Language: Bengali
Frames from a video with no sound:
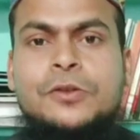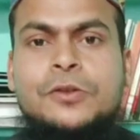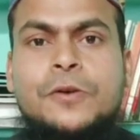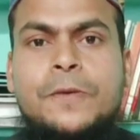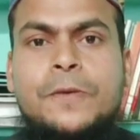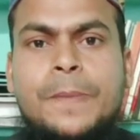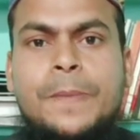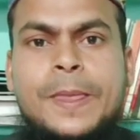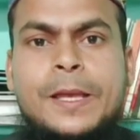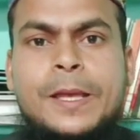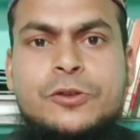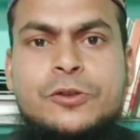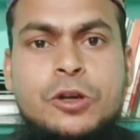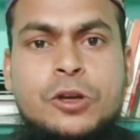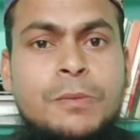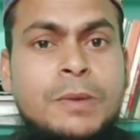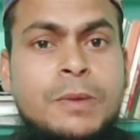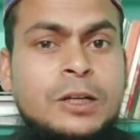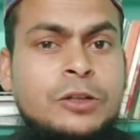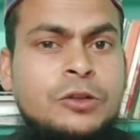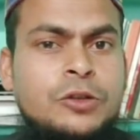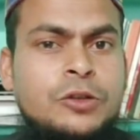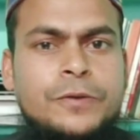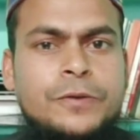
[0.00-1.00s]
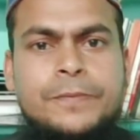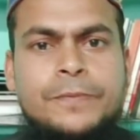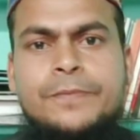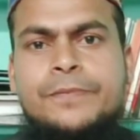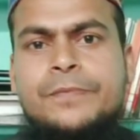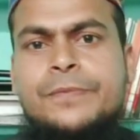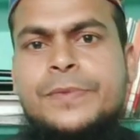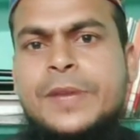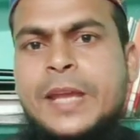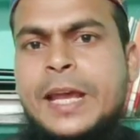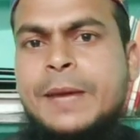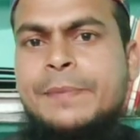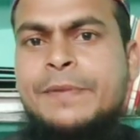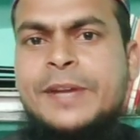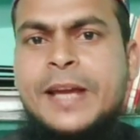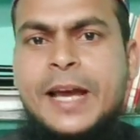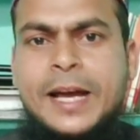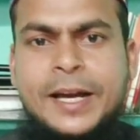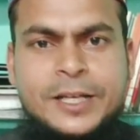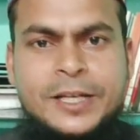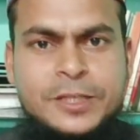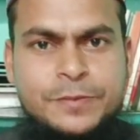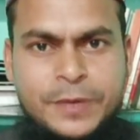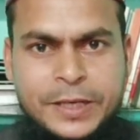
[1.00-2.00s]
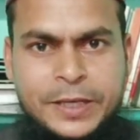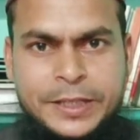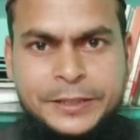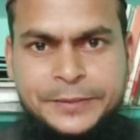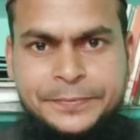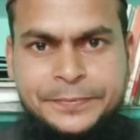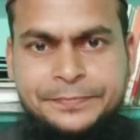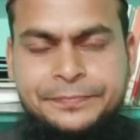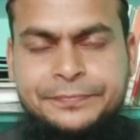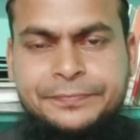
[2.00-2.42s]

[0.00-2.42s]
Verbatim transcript: তো সম্মানিত এমডি আকাশ ভাই